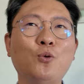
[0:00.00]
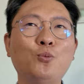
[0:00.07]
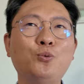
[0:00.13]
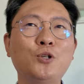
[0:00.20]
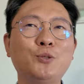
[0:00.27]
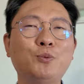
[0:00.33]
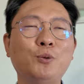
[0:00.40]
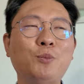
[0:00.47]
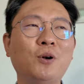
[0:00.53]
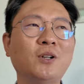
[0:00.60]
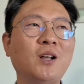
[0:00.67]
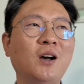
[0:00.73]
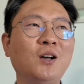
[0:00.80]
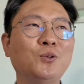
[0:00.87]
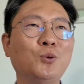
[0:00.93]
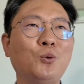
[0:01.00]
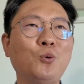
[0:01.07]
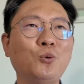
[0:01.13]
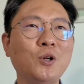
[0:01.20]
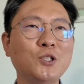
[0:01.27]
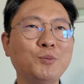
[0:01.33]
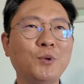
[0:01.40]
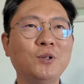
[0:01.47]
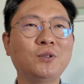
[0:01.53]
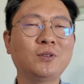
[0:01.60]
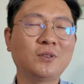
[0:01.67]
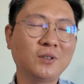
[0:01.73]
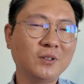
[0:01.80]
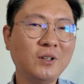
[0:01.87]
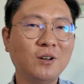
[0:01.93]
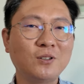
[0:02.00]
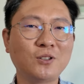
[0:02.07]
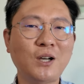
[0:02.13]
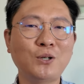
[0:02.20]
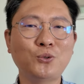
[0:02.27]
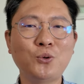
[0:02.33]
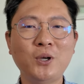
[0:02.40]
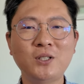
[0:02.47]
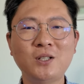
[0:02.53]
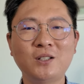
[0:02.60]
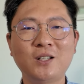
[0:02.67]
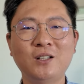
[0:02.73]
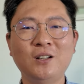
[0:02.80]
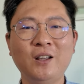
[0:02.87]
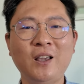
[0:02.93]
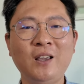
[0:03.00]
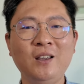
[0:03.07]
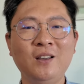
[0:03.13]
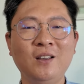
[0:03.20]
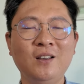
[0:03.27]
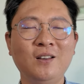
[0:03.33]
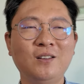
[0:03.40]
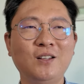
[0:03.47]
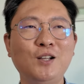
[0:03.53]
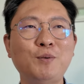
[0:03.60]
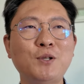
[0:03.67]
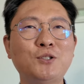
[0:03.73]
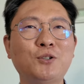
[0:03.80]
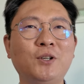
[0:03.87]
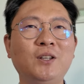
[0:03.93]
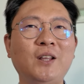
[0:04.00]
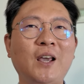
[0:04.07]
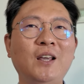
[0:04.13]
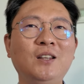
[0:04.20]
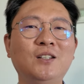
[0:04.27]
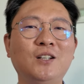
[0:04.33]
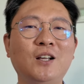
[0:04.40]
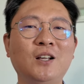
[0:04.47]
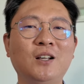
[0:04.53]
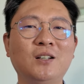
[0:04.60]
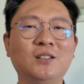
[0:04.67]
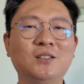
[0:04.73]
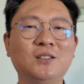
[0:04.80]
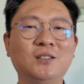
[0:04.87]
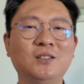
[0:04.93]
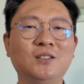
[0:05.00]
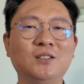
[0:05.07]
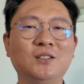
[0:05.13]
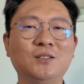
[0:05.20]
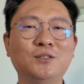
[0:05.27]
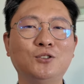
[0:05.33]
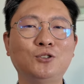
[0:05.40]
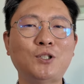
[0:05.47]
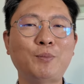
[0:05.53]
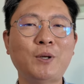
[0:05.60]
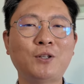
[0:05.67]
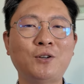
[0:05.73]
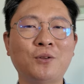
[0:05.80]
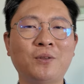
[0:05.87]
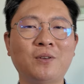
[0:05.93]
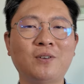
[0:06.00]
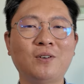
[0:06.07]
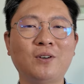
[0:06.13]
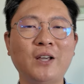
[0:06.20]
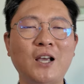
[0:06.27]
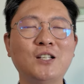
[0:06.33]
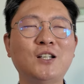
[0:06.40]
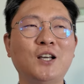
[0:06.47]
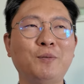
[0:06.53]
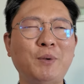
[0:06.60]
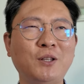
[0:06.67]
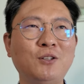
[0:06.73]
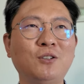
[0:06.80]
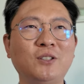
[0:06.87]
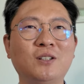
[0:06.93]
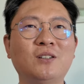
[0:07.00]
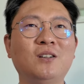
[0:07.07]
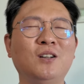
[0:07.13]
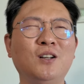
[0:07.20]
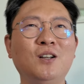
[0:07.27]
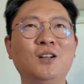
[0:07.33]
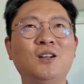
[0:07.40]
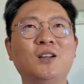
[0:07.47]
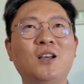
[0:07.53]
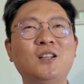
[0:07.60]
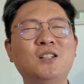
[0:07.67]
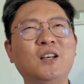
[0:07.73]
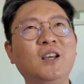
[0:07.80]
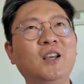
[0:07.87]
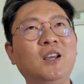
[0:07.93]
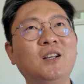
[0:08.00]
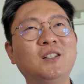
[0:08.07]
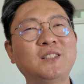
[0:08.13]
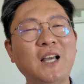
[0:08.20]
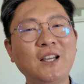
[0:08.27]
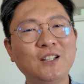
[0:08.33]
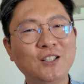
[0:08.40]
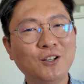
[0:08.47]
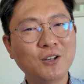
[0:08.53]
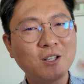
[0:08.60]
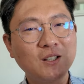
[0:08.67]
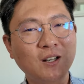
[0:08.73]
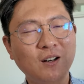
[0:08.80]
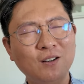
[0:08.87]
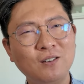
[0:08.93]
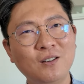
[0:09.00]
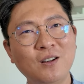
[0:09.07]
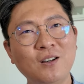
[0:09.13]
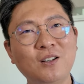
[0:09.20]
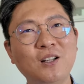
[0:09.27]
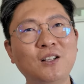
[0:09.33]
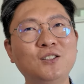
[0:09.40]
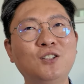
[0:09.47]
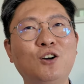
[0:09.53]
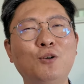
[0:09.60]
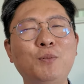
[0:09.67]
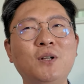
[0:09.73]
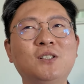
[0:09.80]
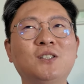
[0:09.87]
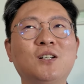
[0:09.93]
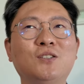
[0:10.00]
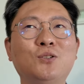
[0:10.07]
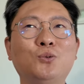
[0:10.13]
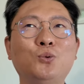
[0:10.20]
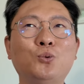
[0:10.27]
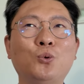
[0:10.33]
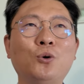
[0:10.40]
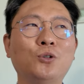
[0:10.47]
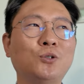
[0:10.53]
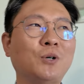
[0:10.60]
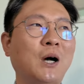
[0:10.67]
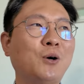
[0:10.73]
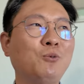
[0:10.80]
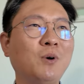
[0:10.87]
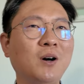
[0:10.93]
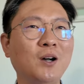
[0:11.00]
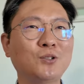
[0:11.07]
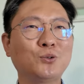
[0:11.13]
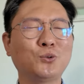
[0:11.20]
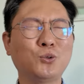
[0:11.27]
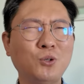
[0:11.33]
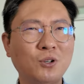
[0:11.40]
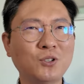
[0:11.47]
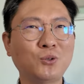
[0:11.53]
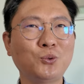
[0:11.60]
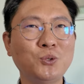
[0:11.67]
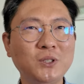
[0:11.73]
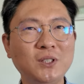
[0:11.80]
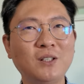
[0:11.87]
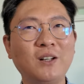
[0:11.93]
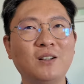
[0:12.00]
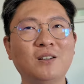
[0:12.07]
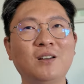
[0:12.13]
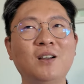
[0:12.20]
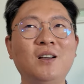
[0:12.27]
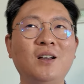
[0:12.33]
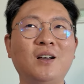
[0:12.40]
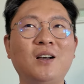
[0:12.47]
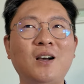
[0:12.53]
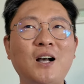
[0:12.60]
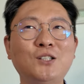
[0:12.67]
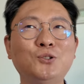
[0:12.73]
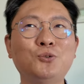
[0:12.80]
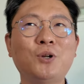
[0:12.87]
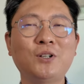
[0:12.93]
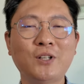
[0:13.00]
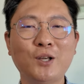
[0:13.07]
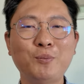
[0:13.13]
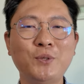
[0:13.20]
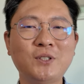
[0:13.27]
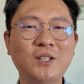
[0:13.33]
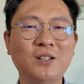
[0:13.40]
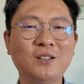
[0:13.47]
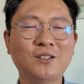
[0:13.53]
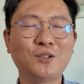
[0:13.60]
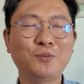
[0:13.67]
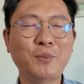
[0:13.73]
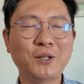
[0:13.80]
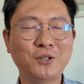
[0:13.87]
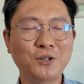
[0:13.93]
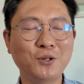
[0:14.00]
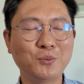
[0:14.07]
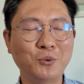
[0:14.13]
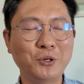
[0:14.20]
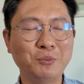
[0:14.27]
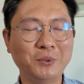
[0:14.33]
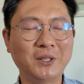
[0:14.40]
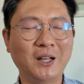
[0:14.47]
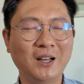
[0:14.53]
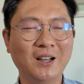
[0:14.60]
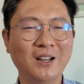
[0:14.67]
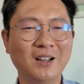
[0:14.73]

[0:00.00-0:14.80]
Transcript: 5% 10% 벌다가 또 꼬꾸라지면 끝나요. 그래서 깡통 계좌가 되는 게 일반적인 개인들의 그 투자 패턴, 계좌의 패턴이요. 계좌의 사이클이라고 해야 되나요? 그다음 이제 얼마 지나서 또 돈을 어디서 갖고 와가지고 또 넣어서 또 시작을 해. 카지노랑 되게 비슷한 그런 패턴을 보입니다.